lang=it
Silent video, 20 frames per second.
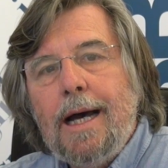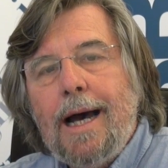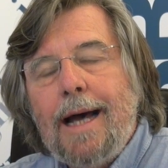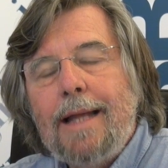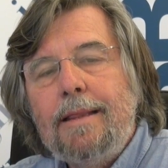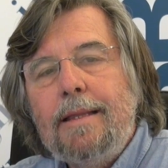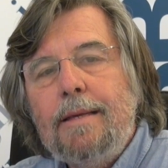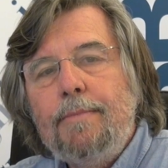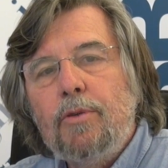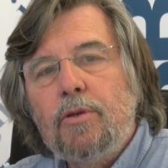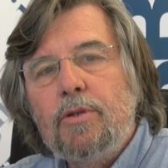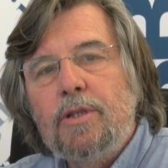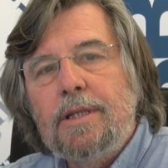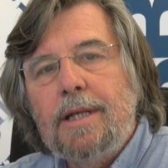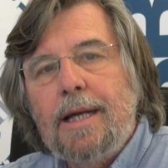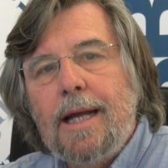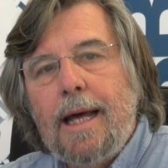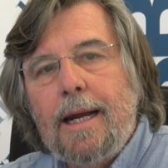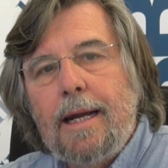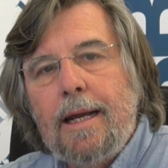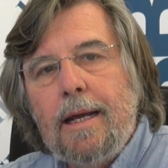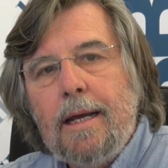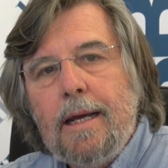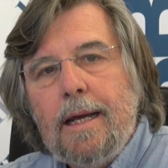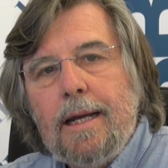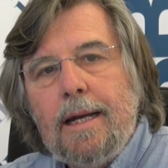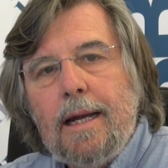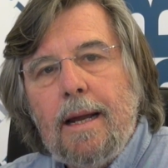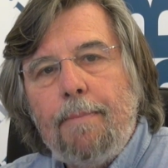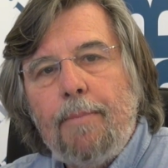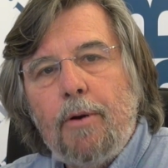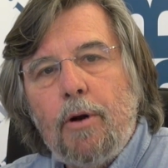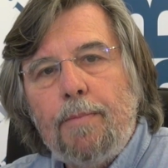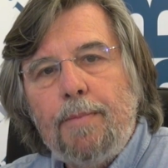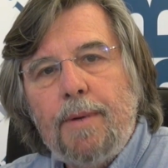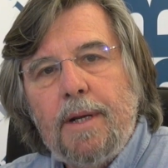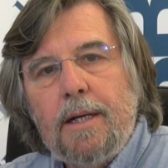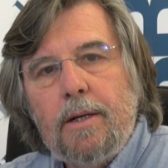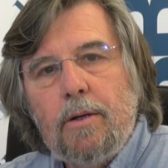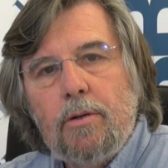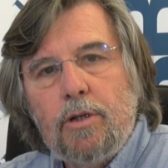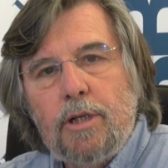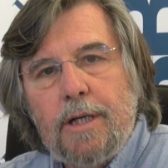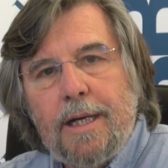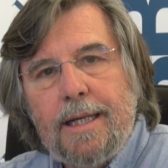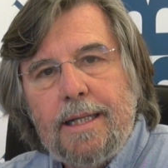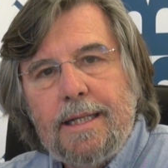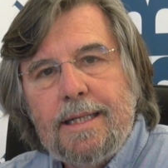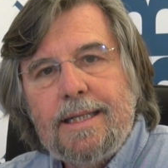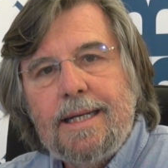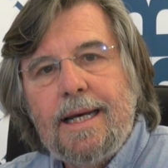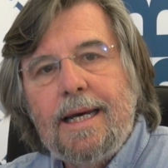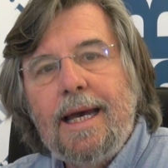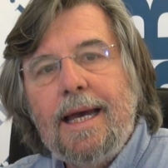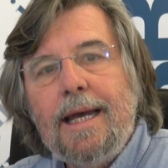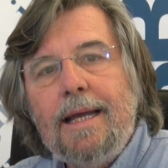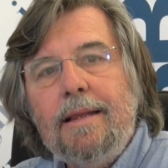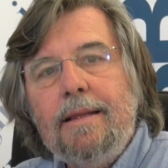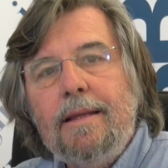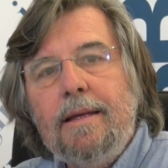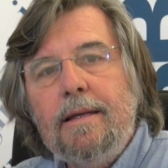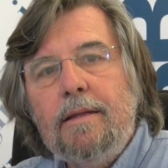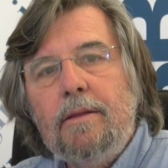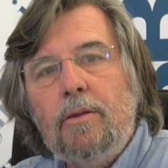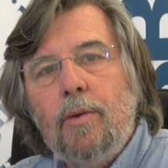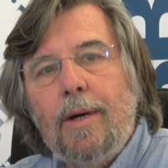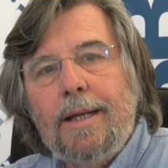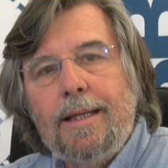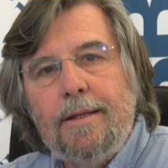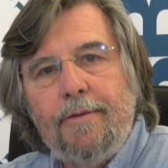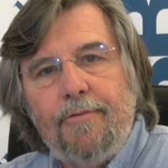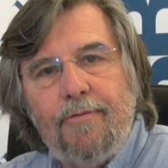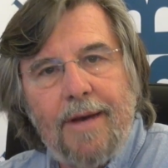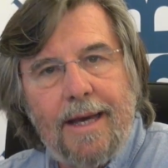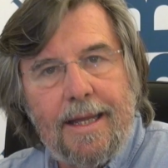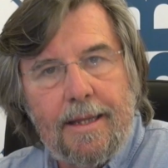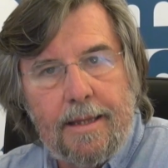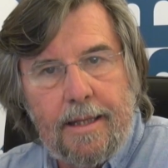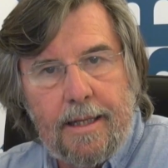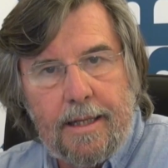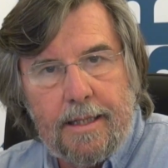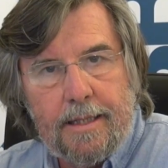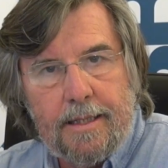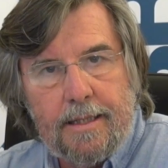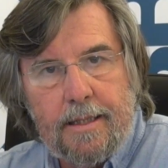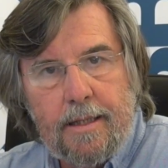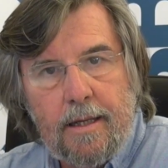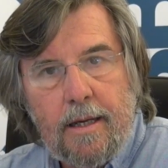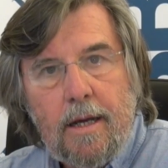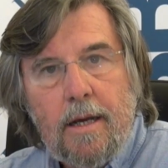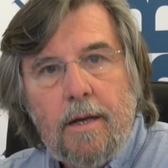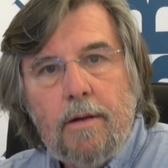a dimostrare la propria innocenza, è il diritto a difendersi,